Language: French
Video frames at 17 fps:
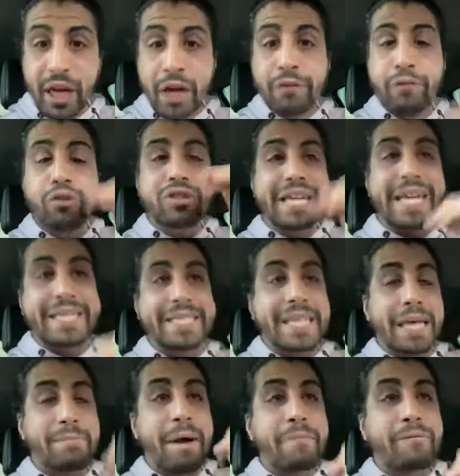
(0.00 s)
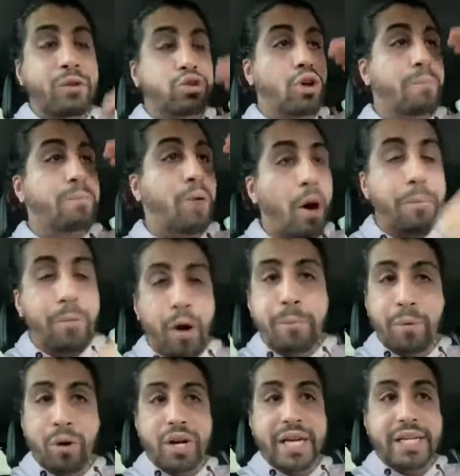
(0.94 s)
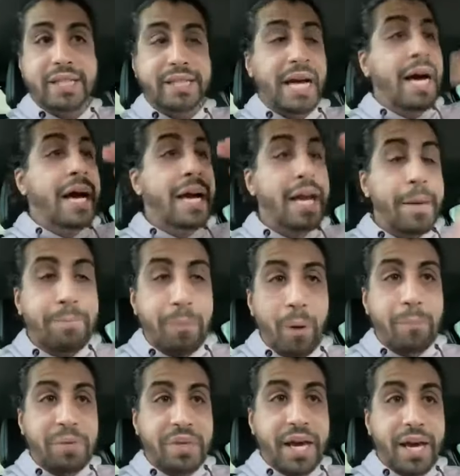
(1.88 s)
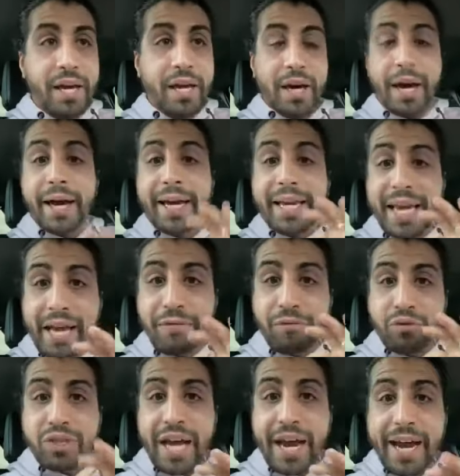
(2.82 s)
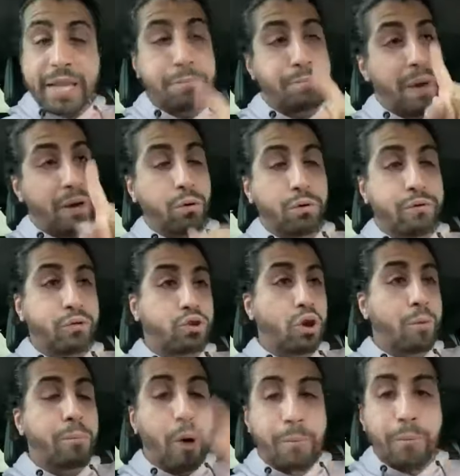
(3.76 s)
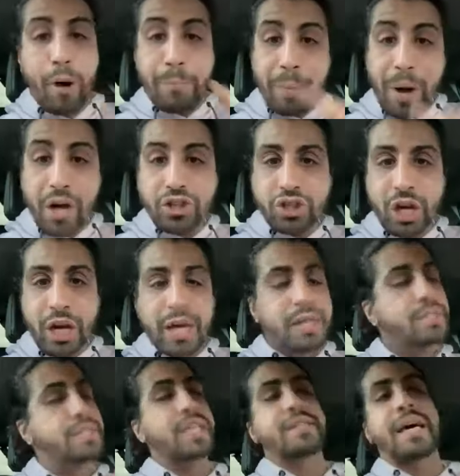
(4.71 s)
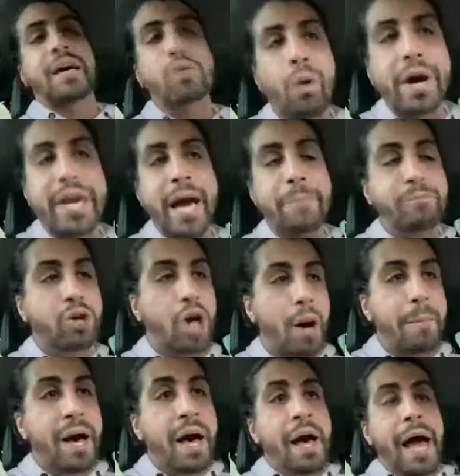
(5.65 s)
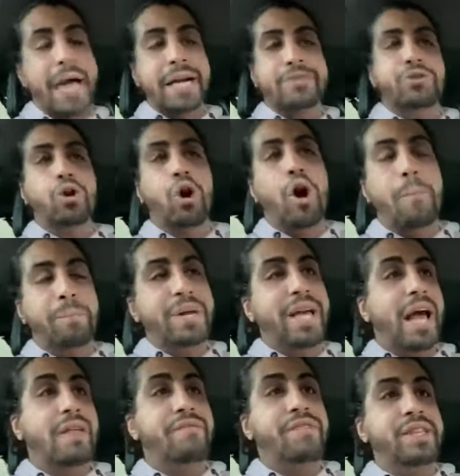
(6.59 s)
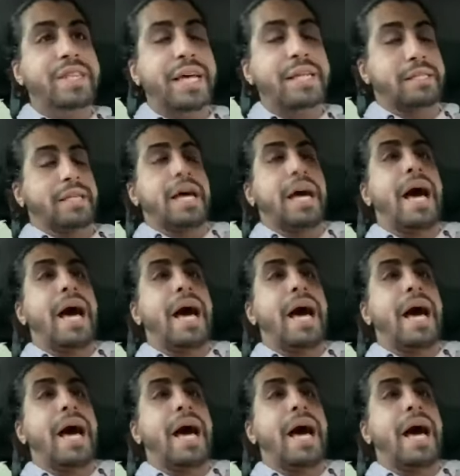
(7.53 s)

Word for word: Vous taxez même votre propre police, les pompiers. Rien ne vous arrête. Par contre, votre propre poche, c'est incroyable comme elle se remplit à une vitesse